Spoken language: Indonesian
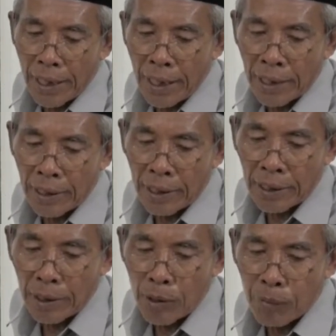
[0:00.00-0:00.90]

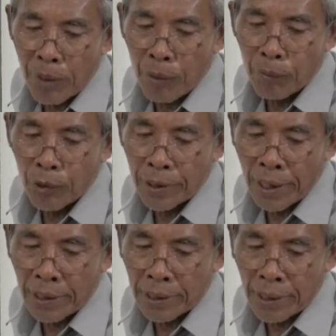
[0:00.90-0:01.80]
arani mabuk
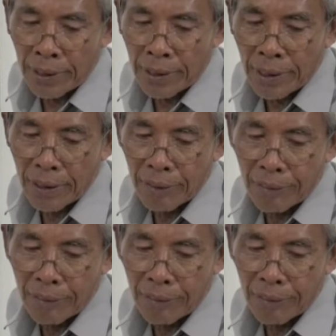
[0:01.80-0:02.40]
yang sengaja